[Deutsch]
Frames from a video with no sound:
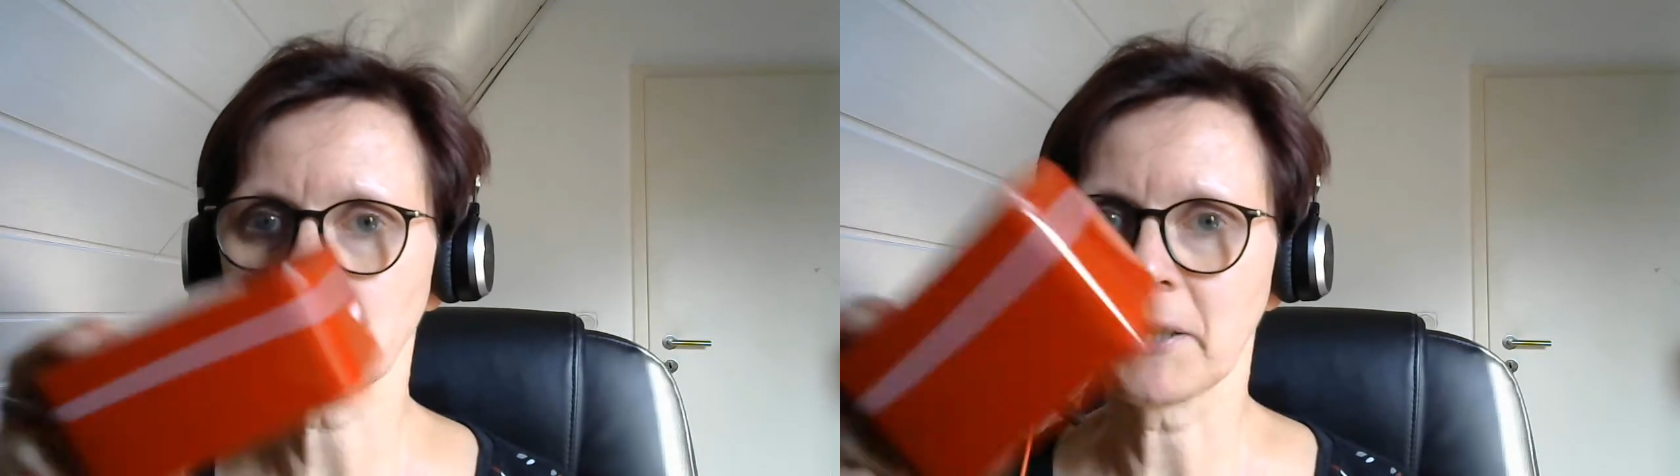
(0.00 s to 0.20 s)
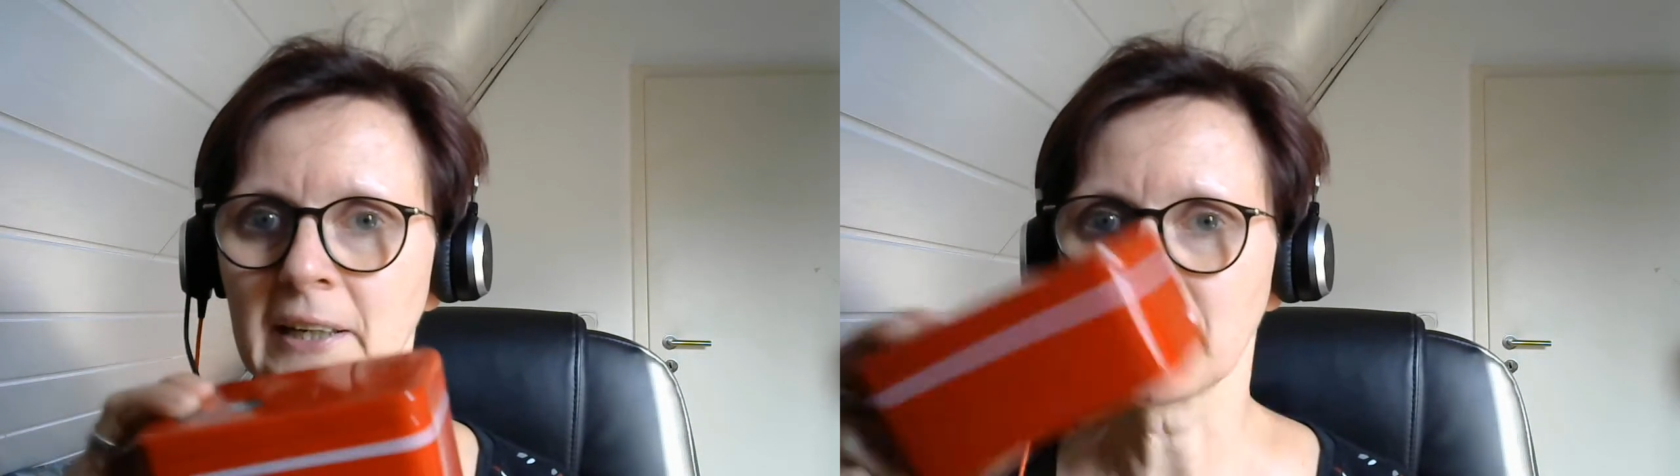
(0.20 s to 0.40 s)

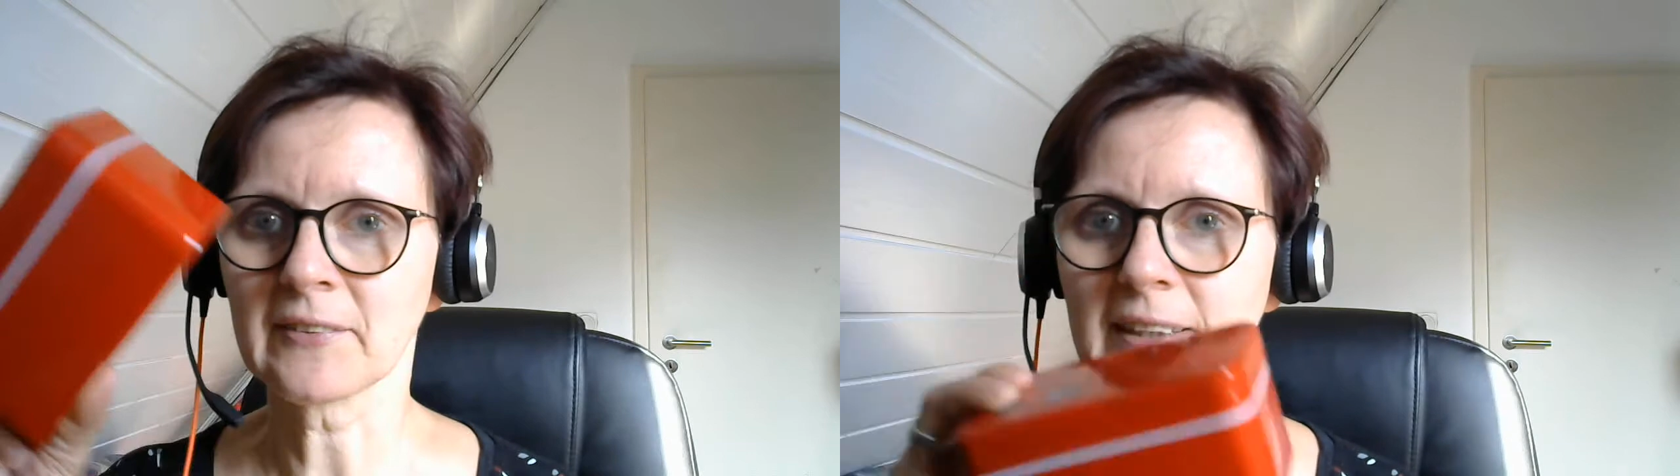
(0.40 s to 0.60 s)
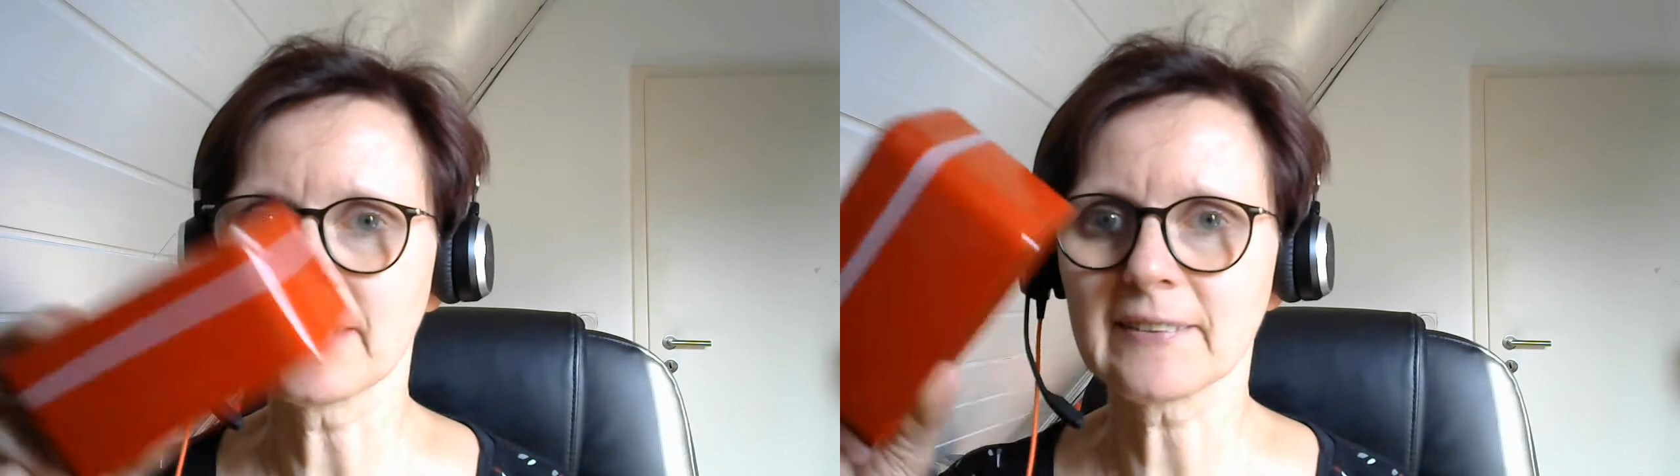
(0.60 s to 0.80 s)

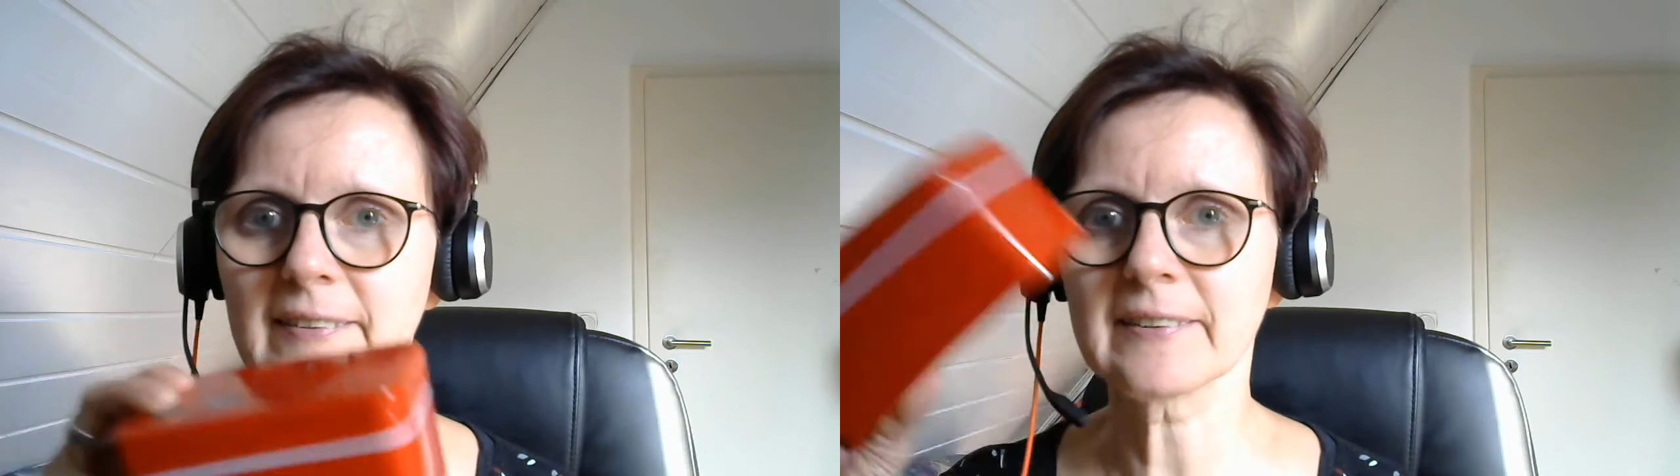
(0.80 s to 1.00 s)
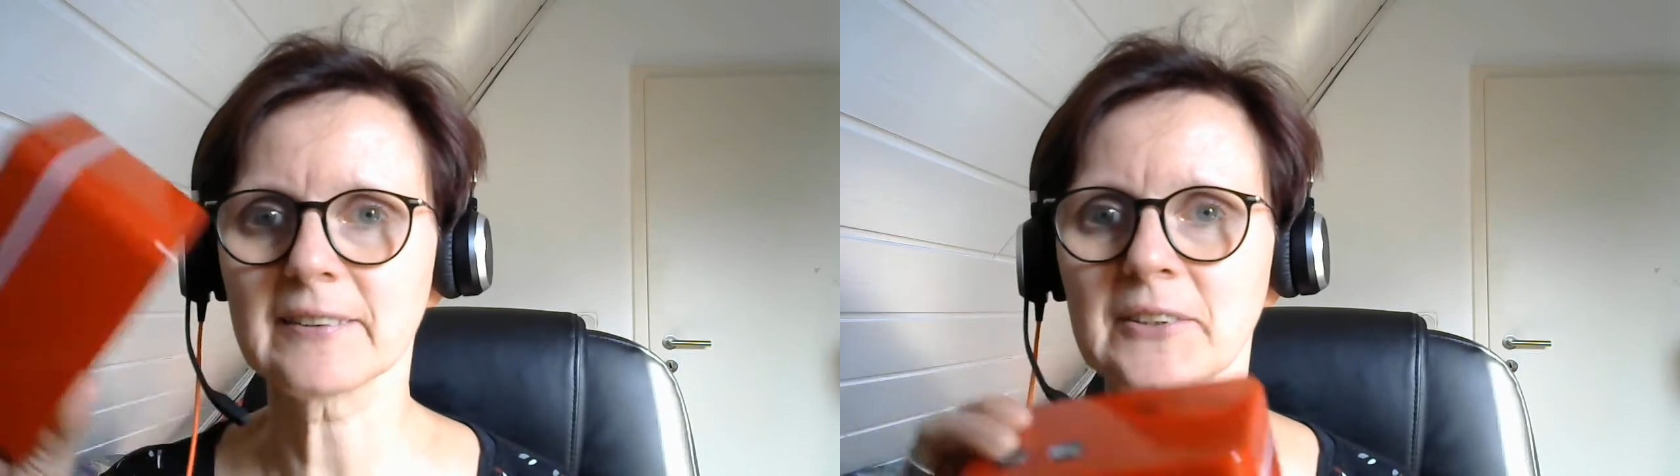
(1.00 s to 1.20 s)

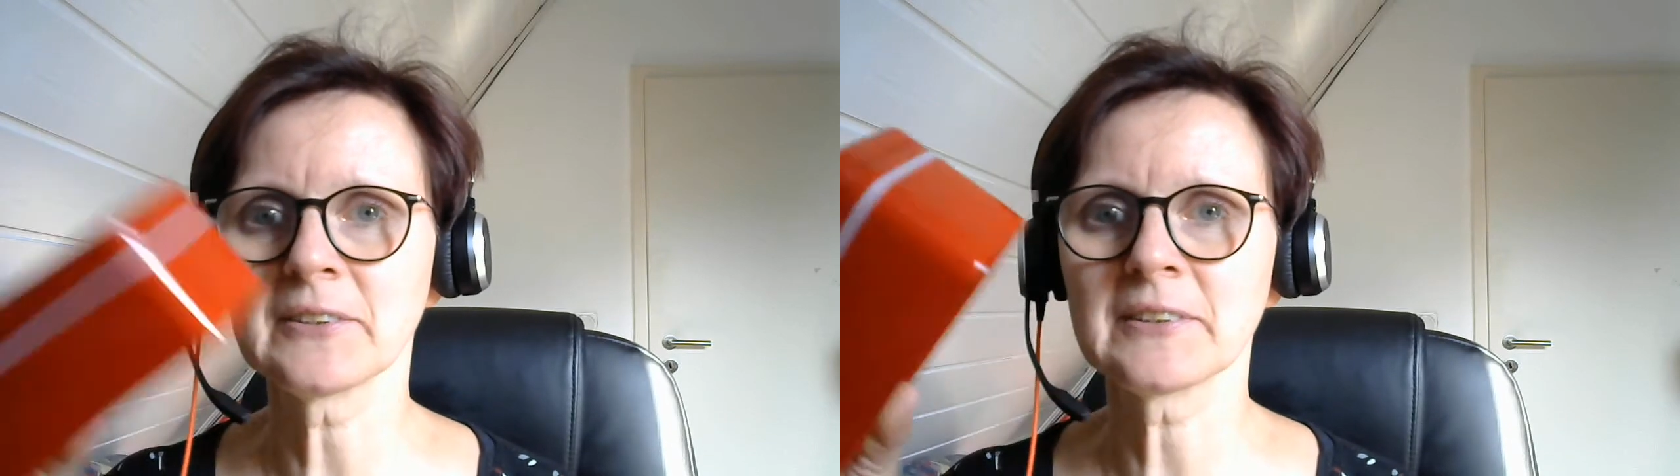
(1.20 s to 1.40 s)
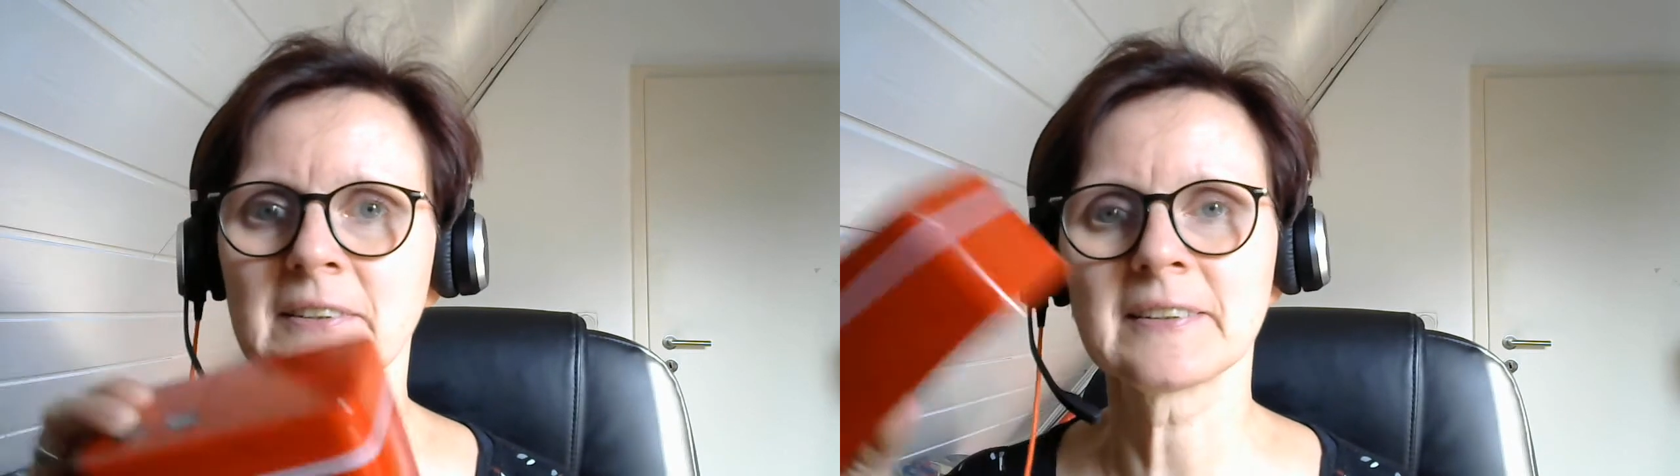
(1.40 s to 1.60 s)
Einsatz
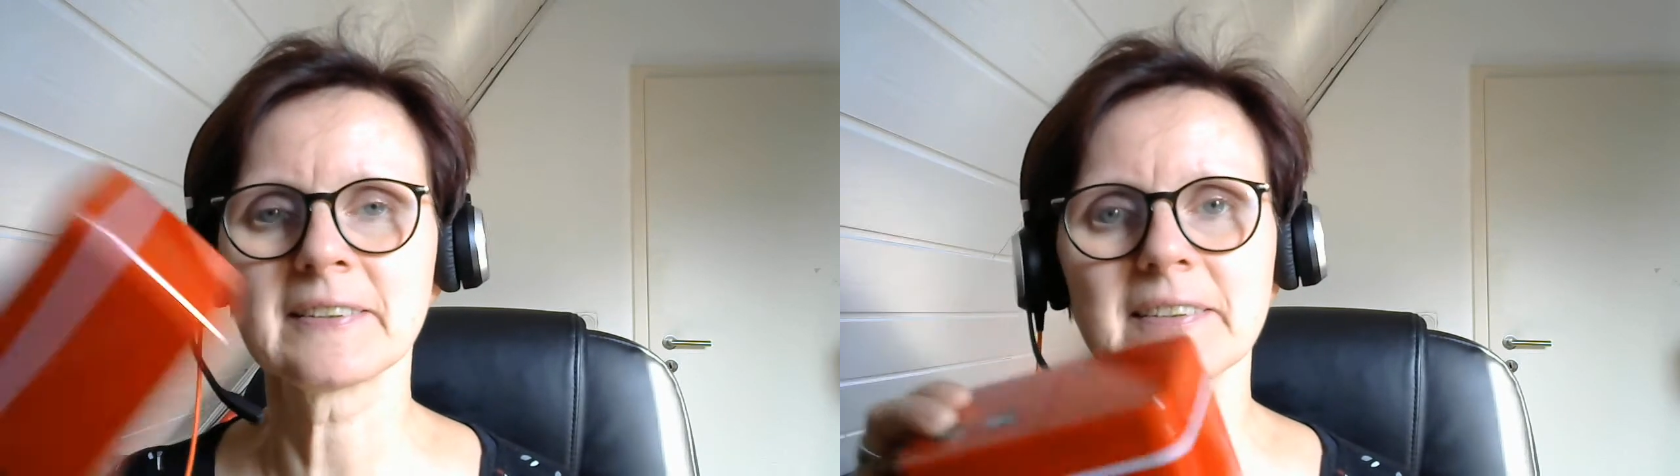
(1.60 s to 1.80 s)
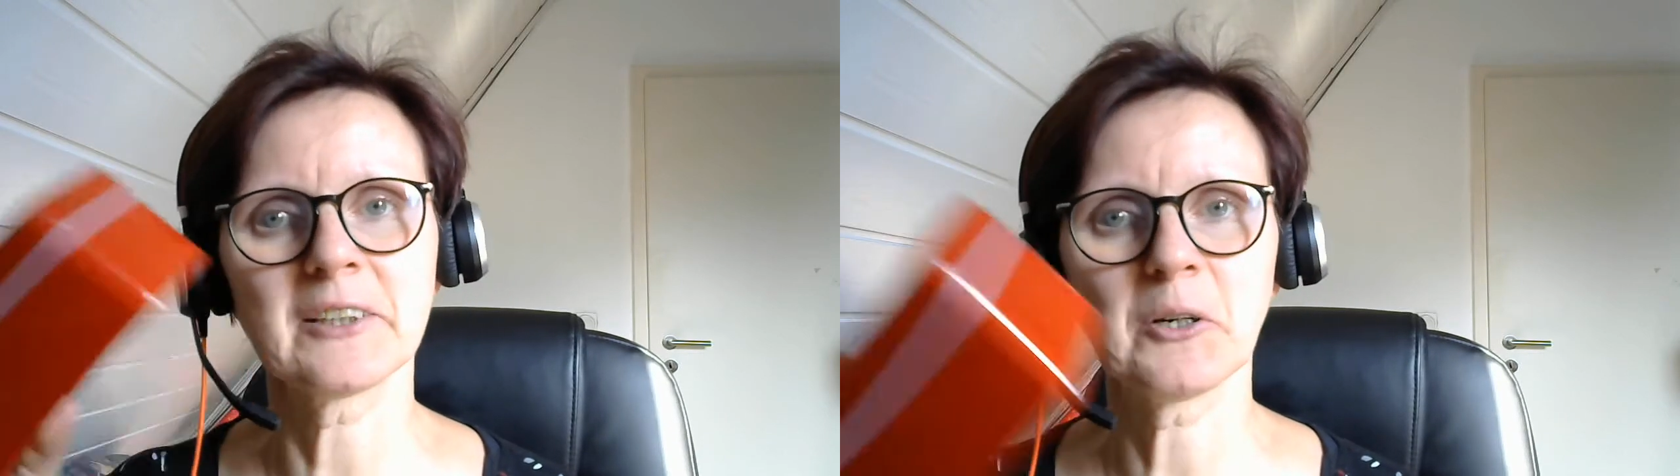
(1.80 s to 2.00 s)
und
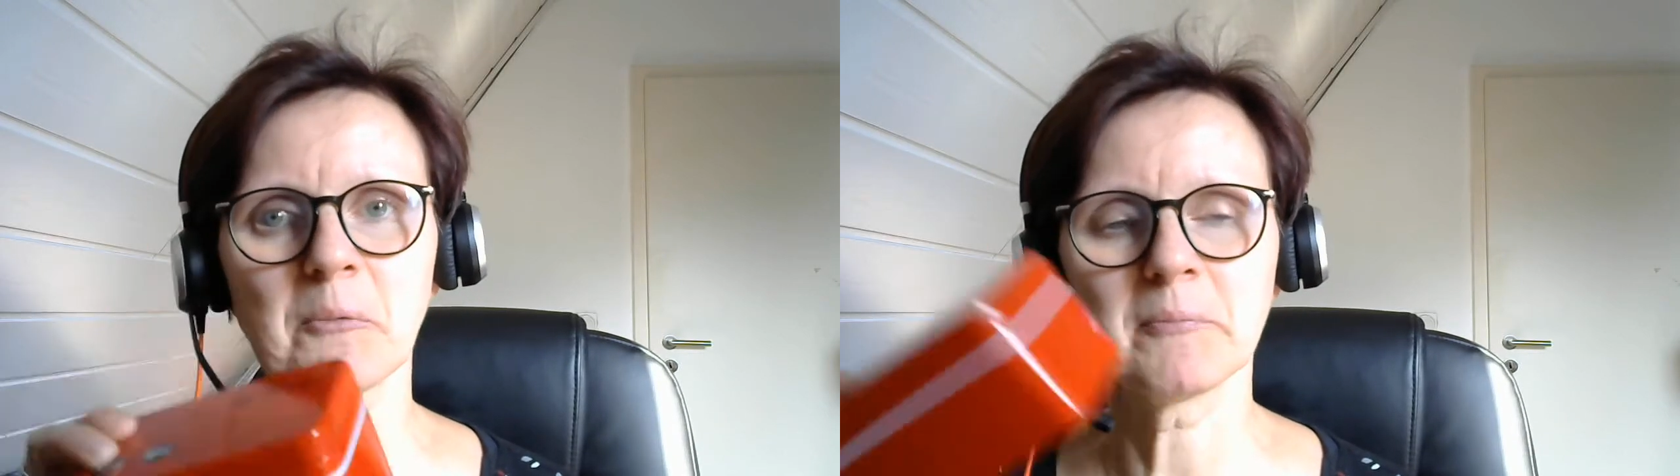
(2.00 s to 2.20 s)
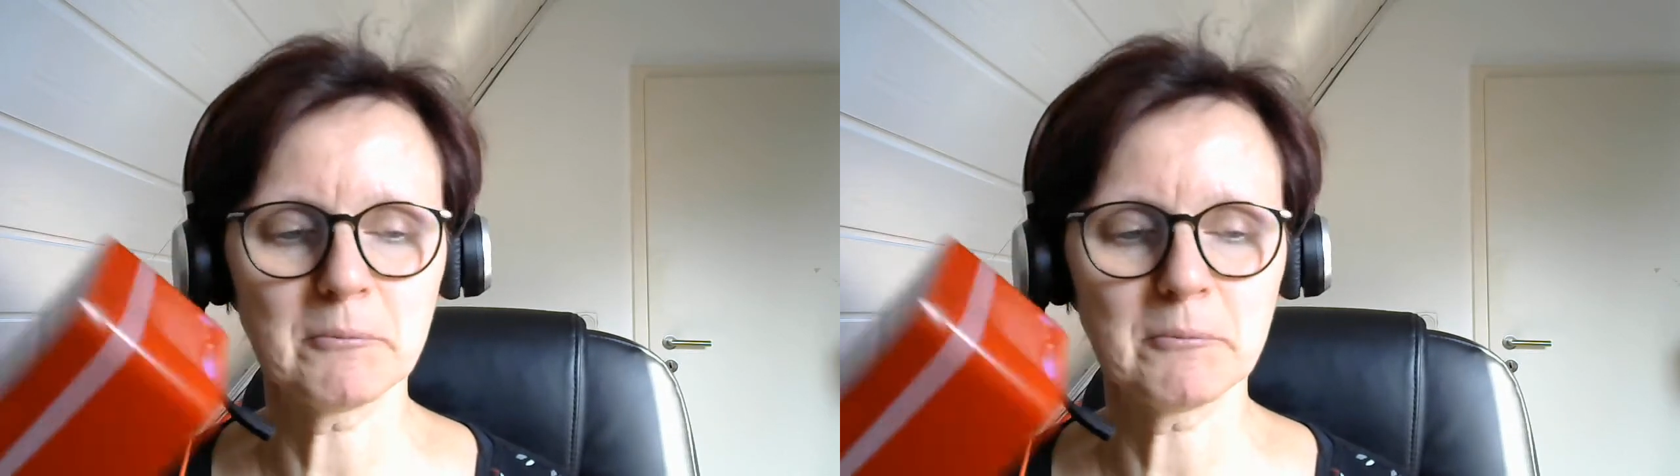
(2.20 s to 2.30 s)
ähm,